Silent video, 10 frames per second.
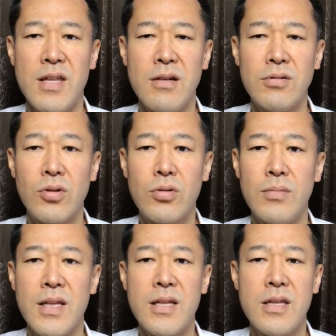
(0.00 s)
であるどこ
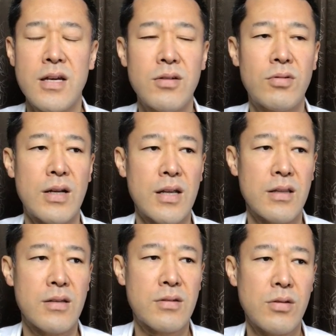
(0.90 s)
までできるかな
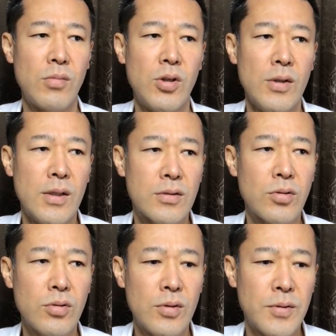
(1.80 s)
んですけども、
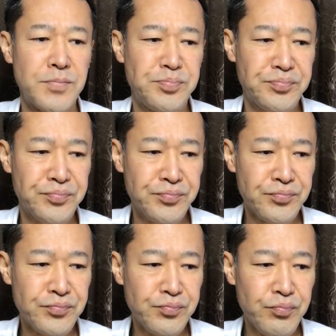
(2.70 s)
そういう
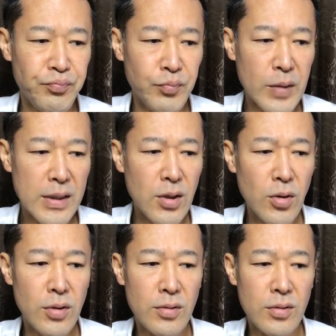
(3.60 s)
いろ
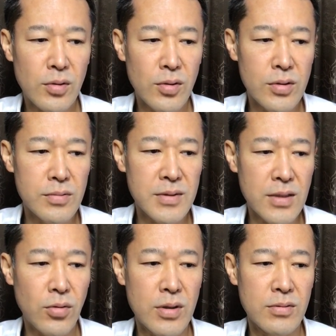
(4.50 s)
いろ自分
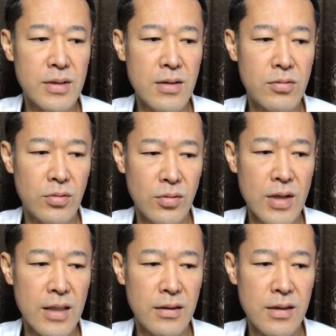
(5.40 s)
が取り組んでいることを
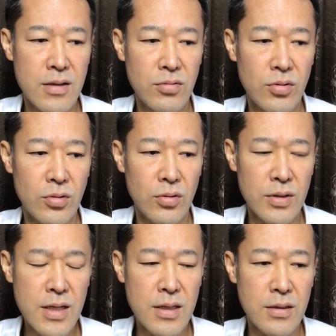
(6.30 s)
やっていること
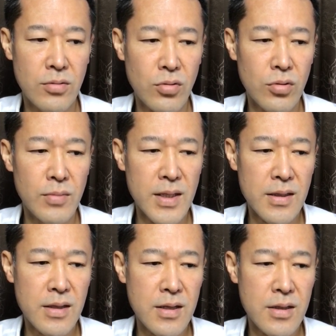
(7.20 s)
で、どこま
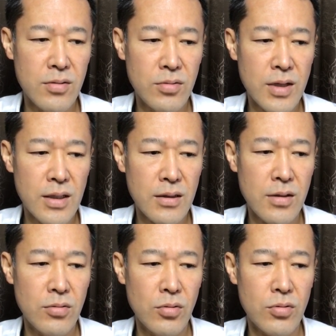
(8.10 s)
でできるかっ
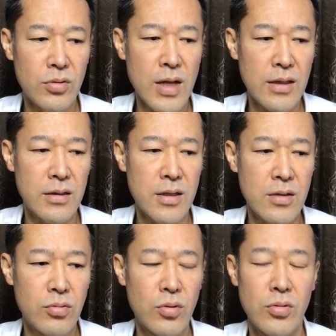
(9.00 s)
ていうのをやって
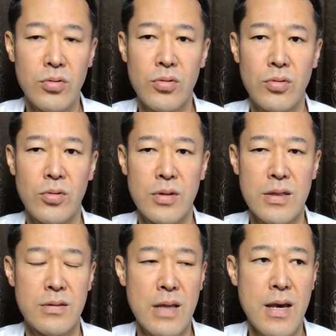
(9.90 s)
いくということ
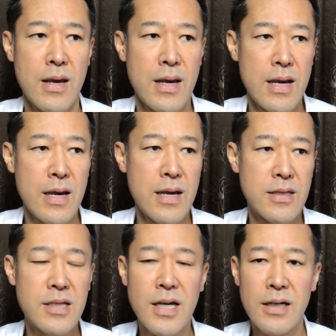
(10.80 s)
ですね。
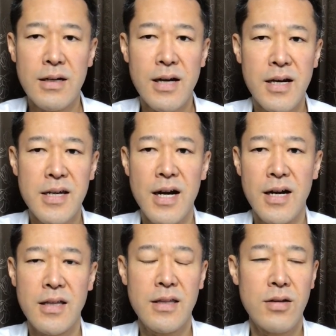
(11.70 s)
時間が限
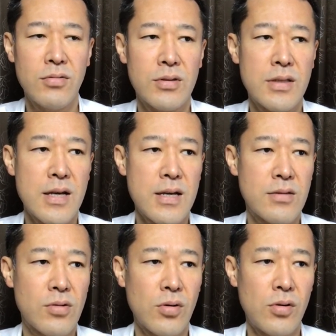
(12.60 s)
られてるん
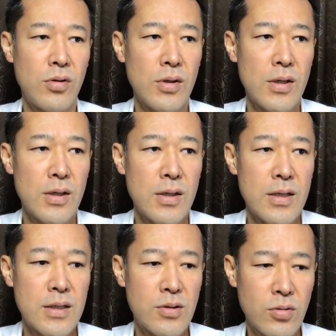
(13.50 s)
で、その
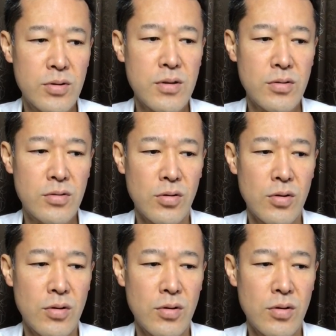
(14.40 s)
一つ一つピ